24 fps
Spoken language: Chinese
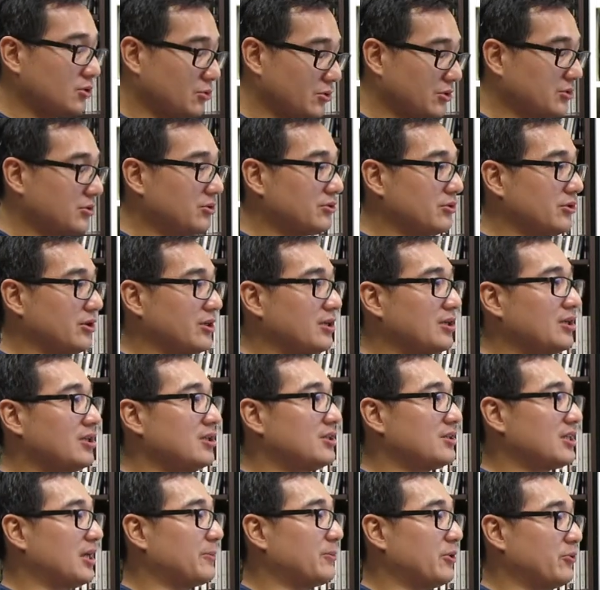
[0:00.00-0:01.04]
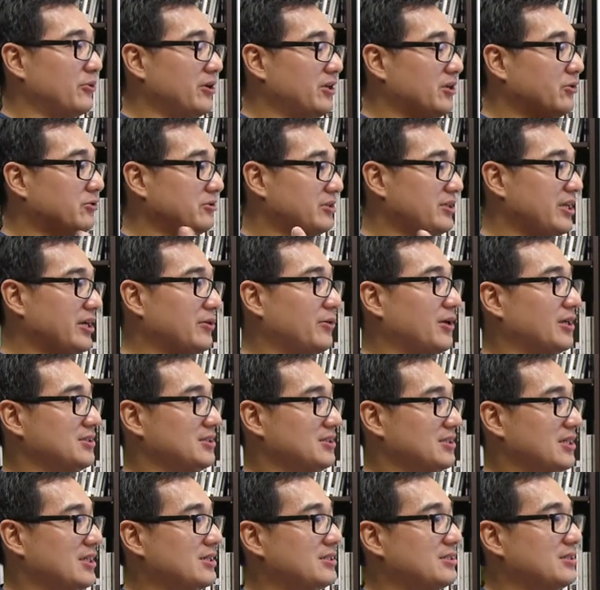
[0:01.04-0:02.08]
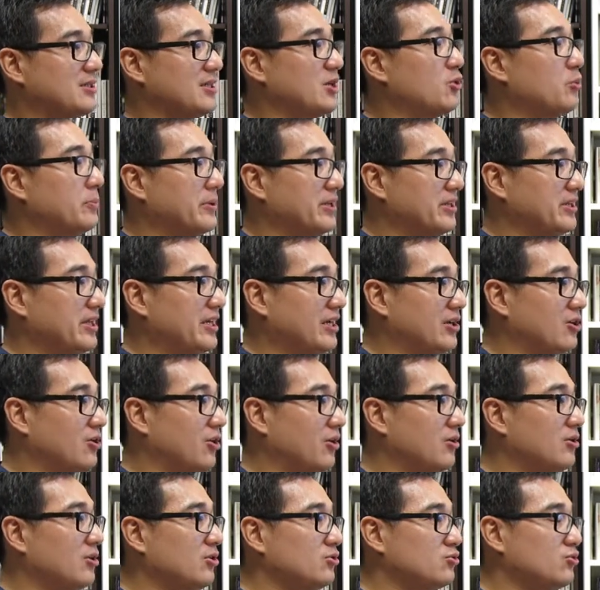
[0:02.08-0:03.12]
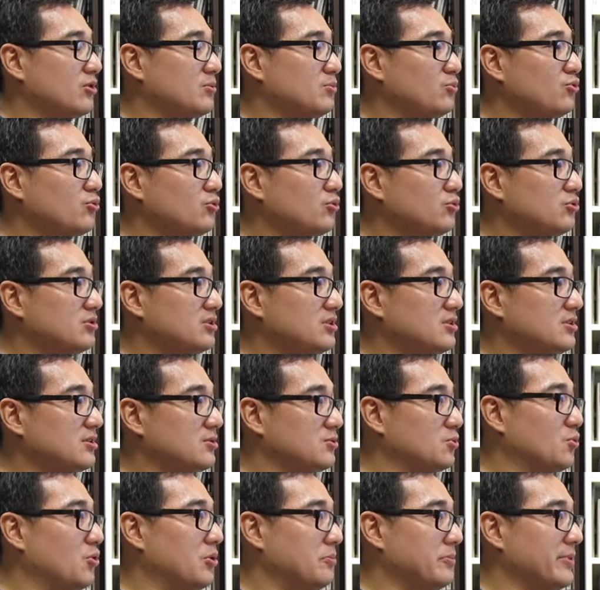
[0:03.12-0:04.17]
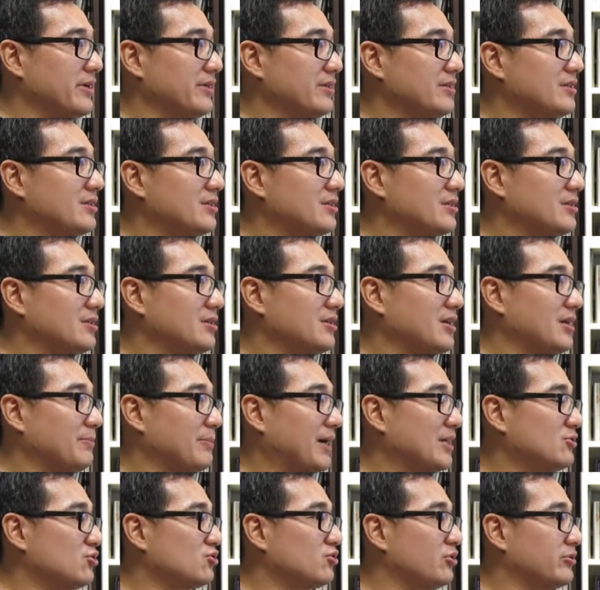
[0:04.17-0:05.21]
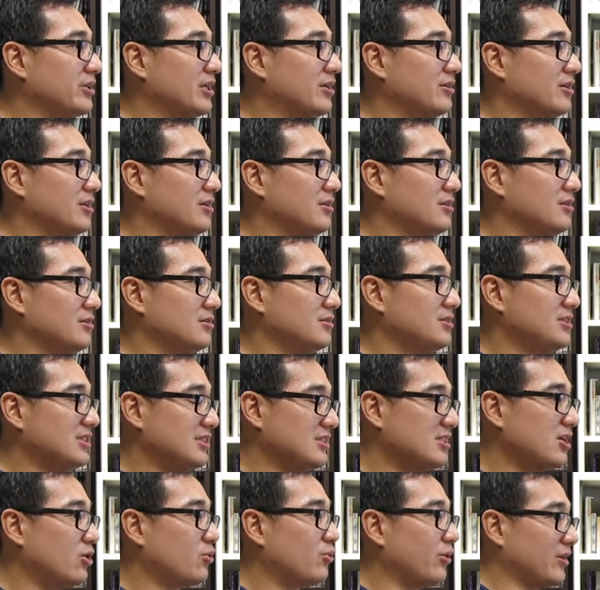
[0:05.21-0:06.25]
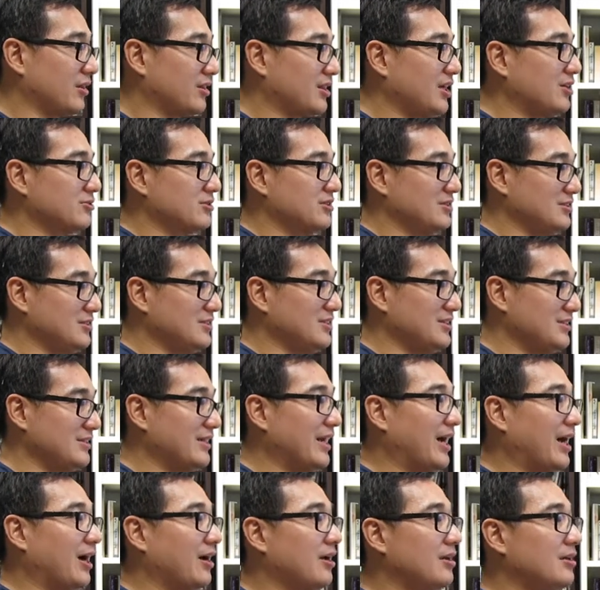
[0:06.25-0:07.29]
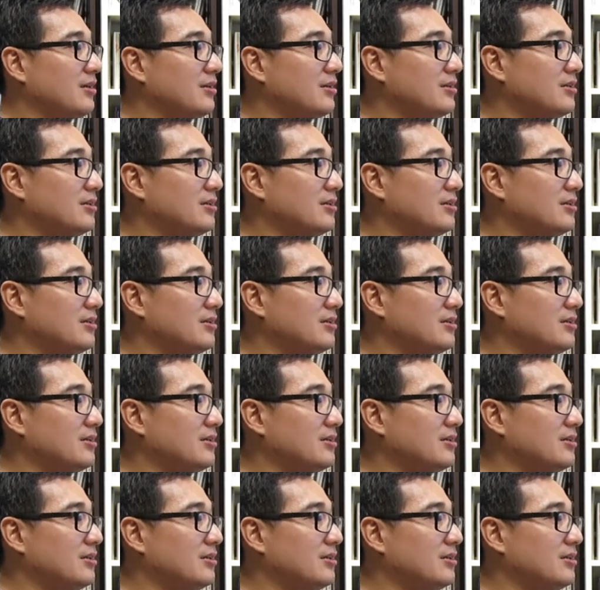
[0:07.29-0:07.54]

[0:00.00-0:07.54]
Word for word: 后，对对对，他们会用电话直接跟我们订购，嗯、所以目录是我们一个很蛮重要的行销广告之一啦。嗯嗯